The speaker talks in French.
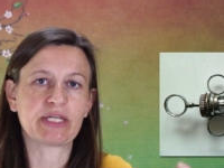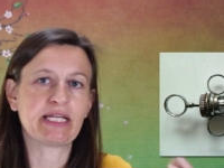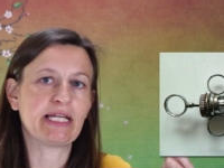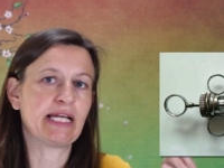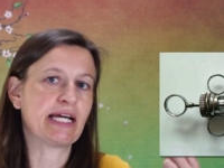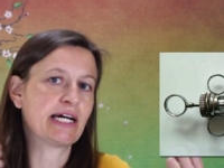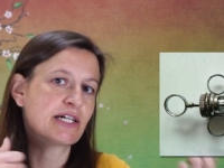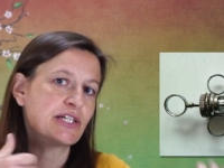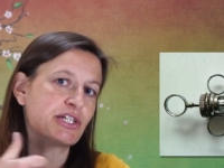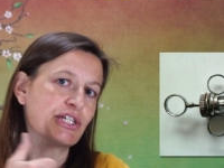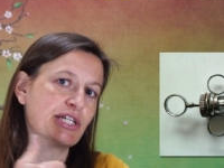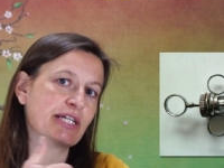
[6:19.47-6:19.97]
Il
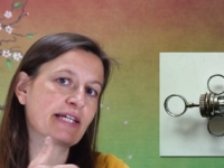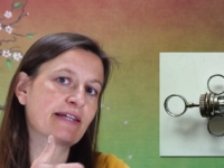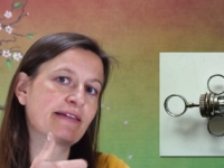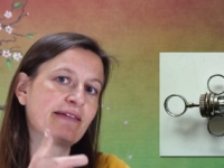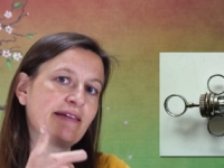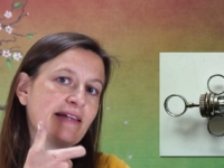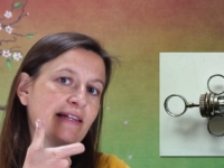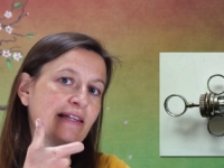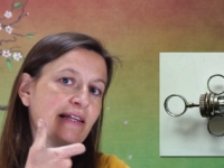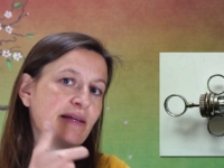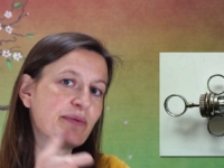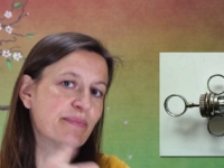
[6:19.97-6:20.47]
a
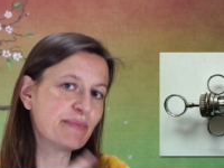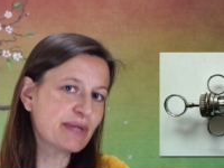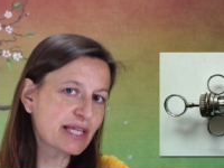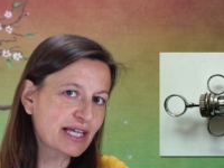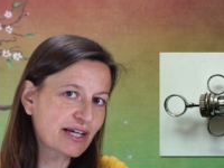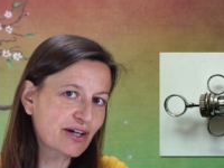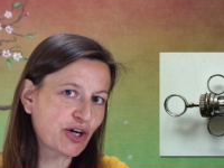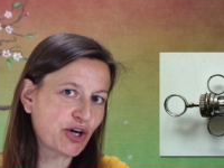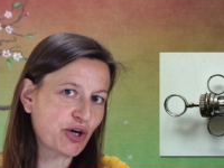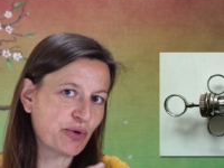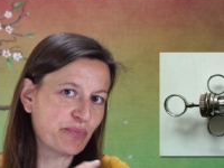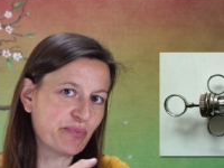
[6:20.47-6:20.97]
injecté des
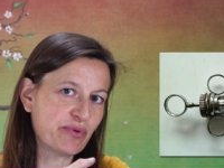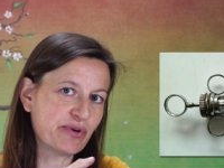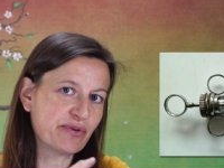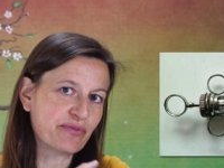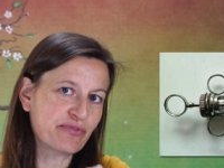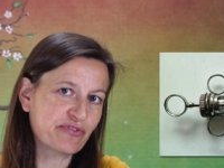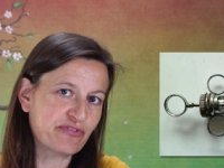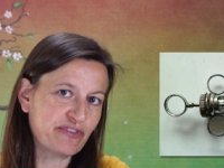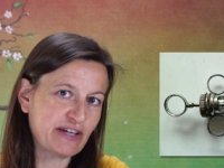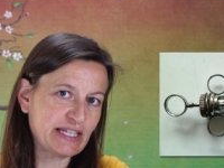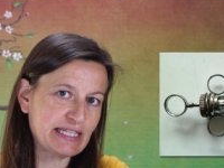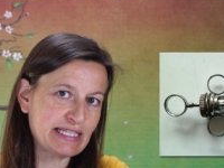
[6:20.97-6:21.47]
microbes
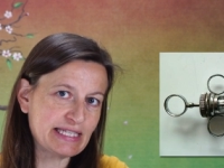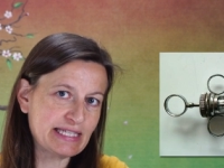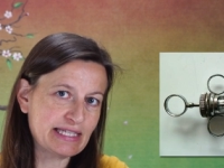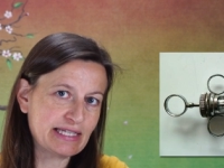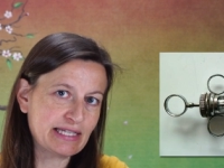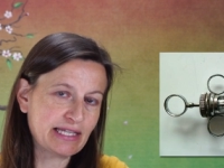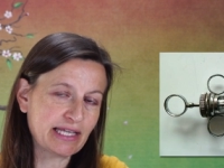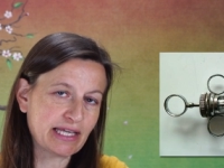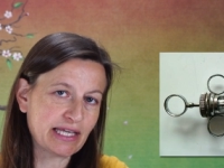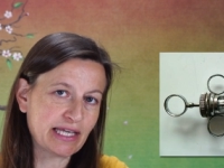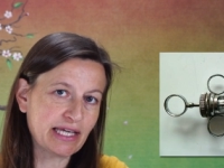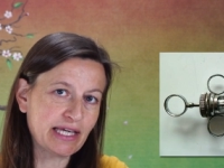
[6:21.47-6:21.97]

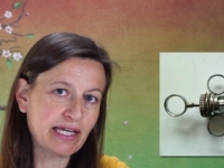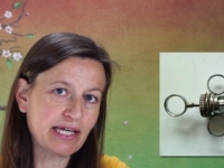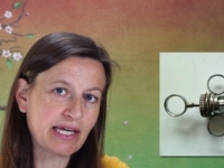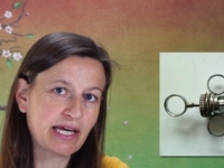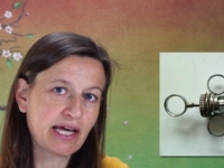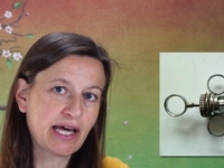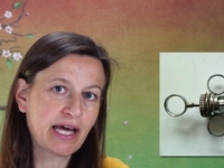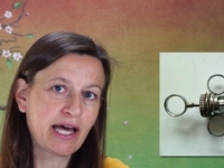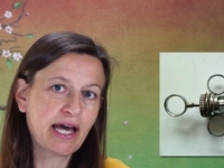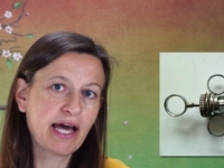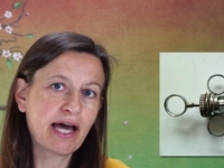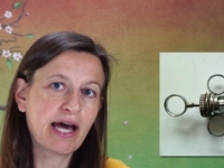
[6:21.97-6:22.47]
fatigués
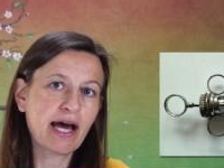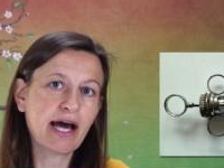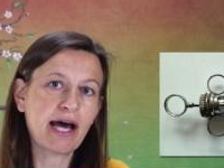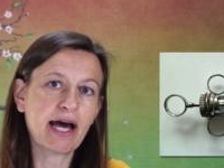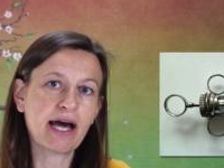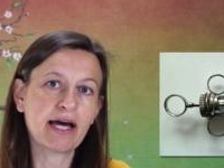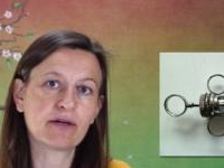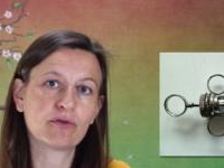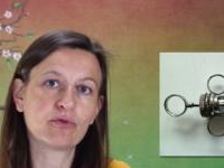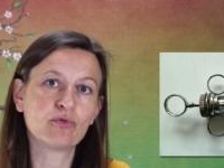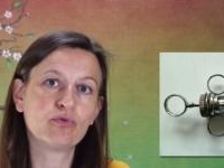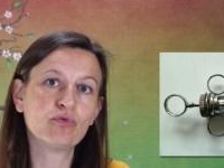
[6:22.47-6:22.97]

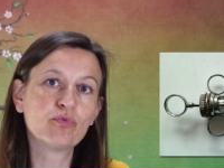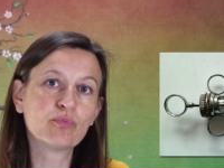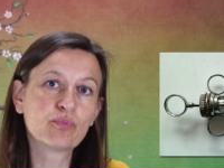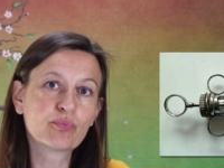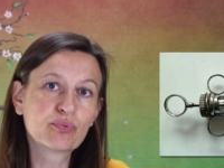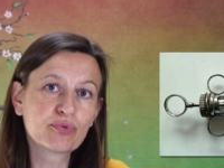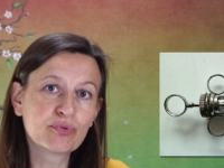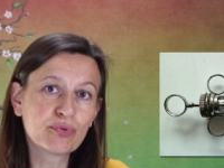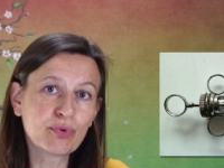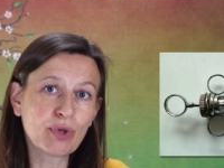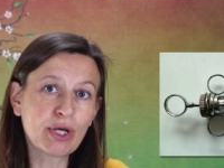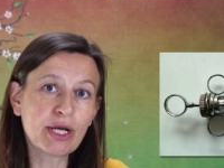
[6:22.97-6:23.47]
à une
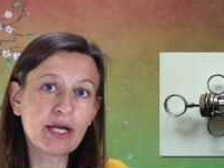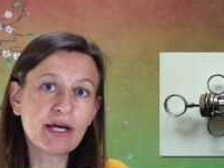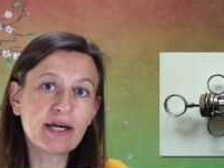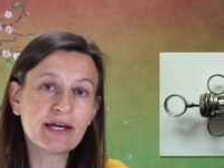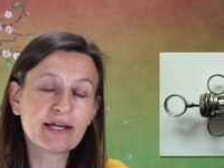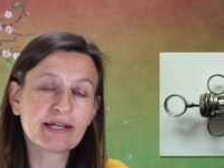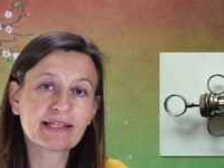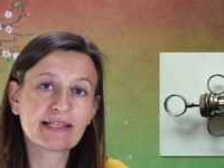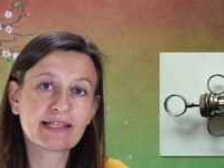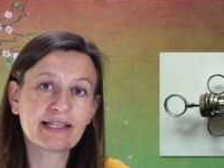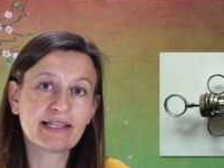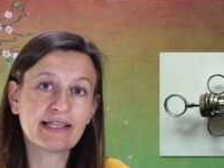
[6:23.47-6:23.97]
poule
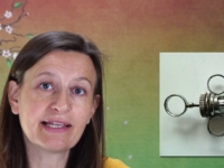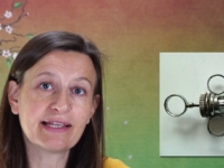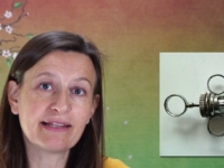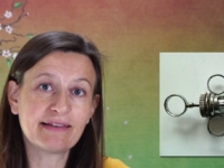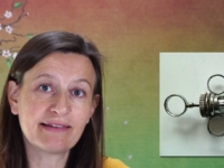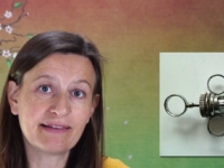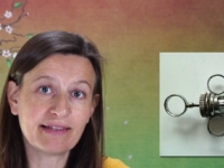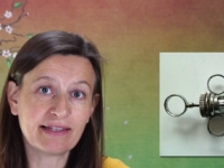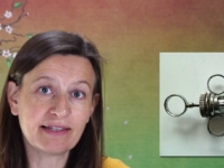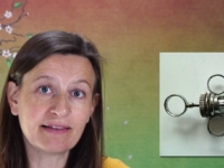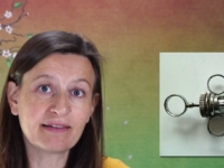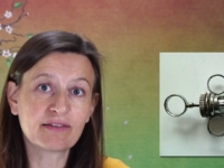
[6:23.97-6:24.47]
qui
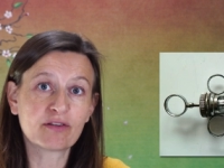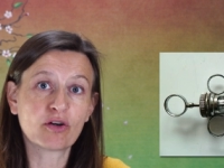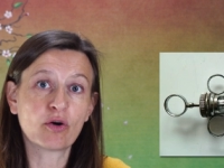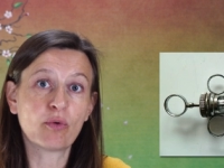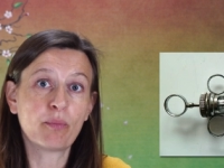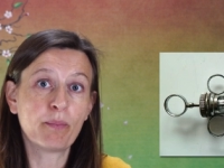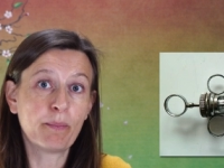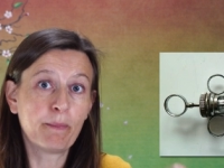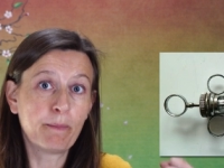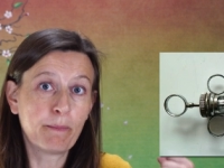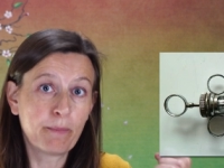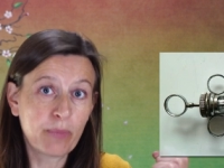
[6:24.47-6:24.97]
était en
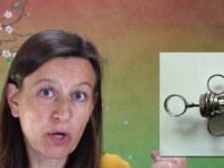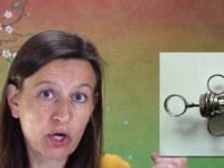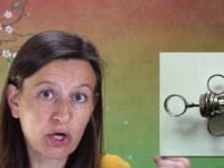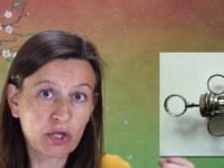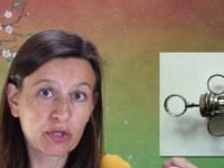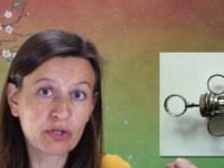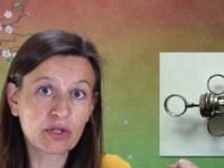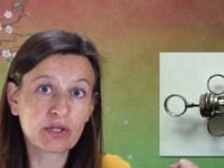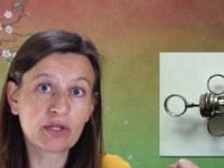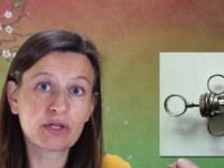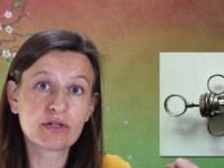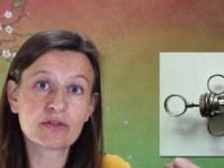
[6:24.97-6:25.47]

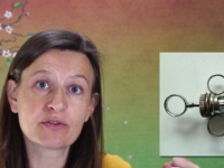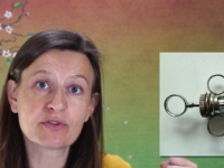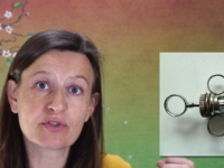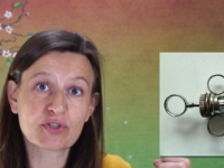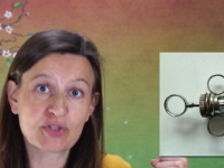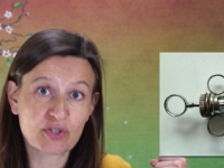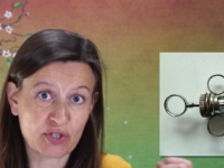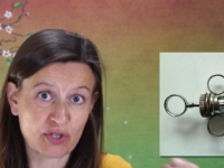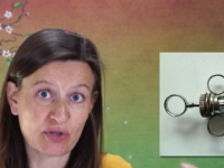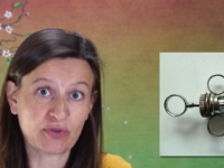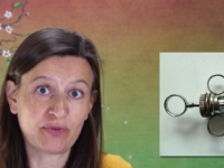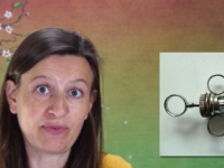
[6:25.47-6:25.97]
bonne
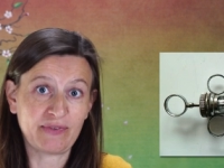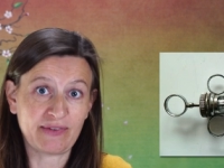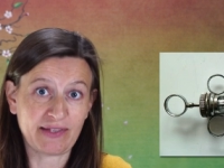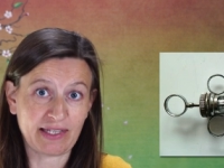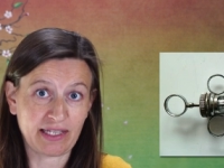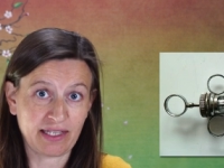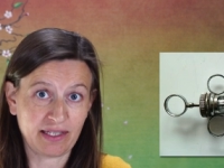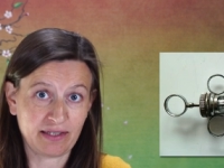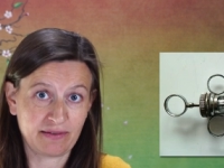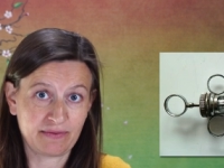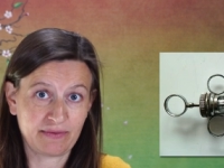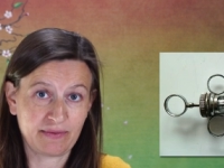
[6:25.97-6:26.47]

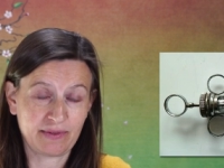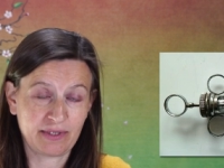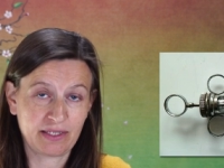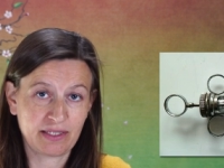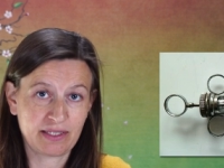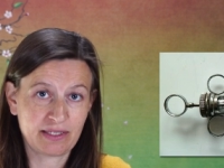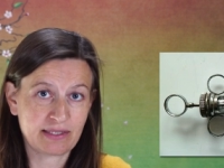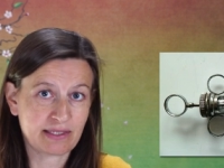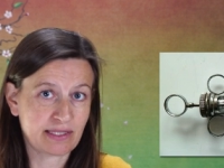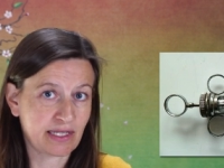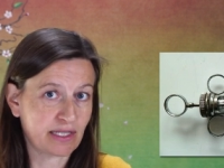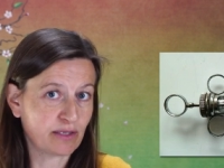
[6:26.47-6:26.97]
santé.
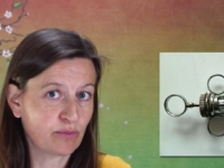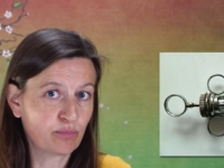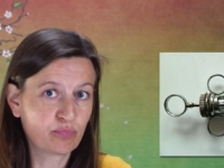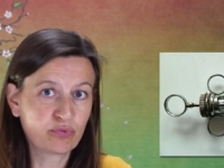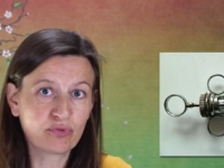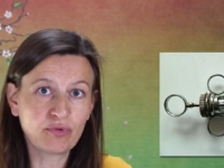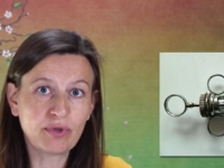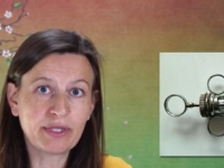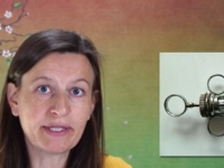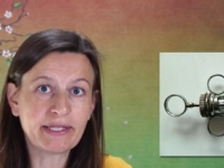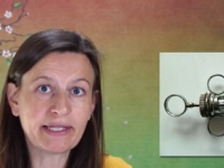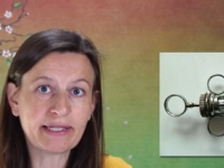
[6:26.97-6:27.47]
Cette
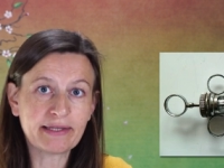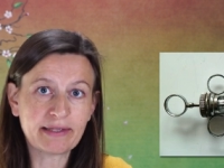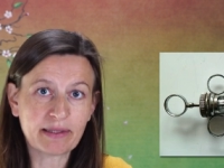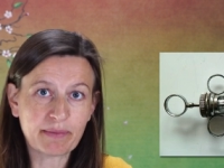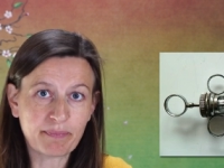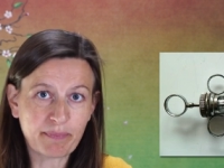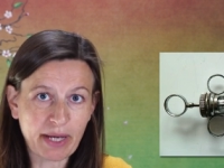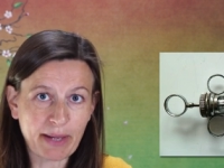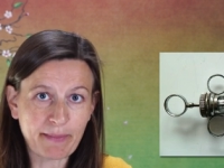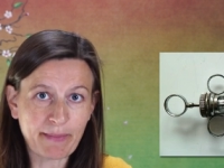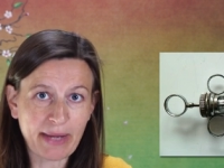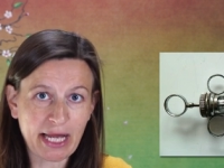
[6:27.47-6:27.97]
poule n'était
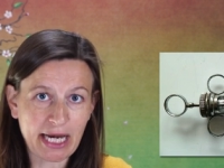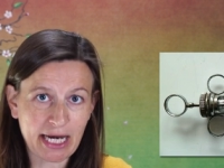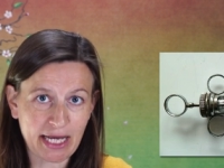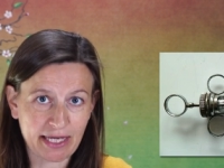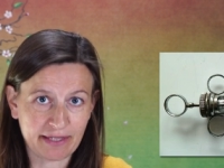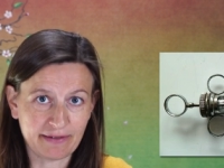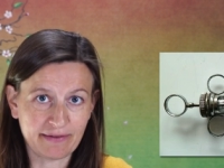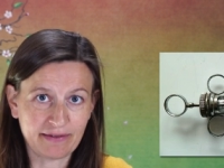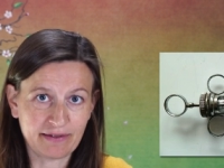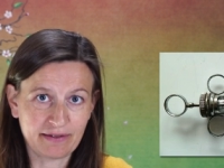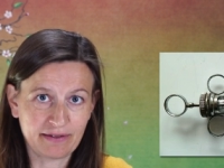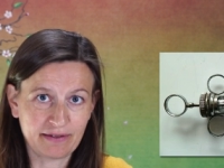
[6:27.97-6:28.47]
pas
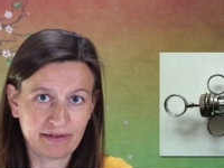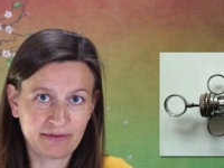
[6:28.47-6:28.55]
malade.